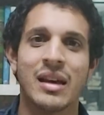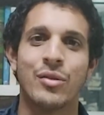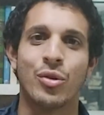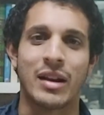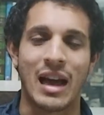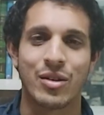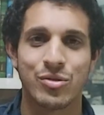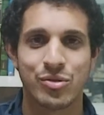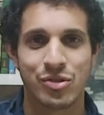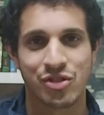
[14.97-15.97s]
no horário
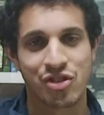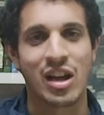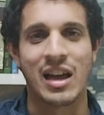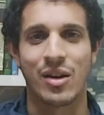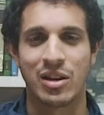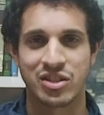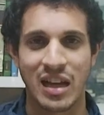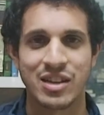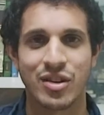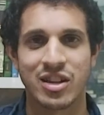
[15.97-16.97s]
do, de Israel às
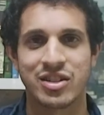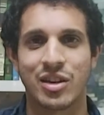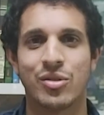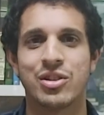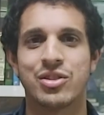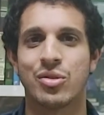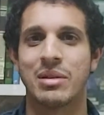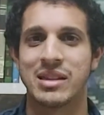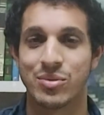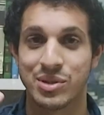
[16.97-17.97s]
10 horas da noite, no
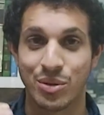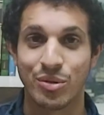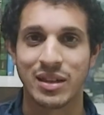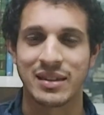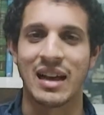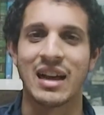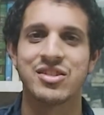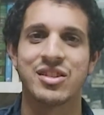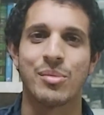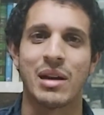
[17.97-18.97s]
Brasil 5 da tarde,
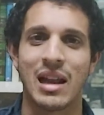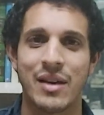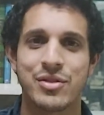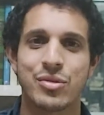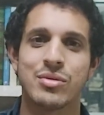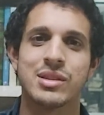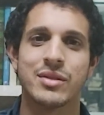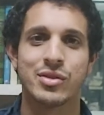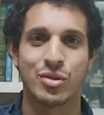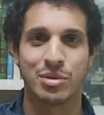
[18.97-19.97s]
então uma live
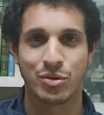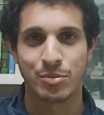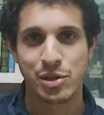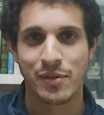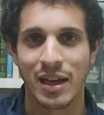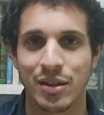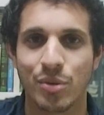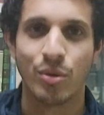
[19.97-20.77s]
exclusiva sobre Tub Shvat,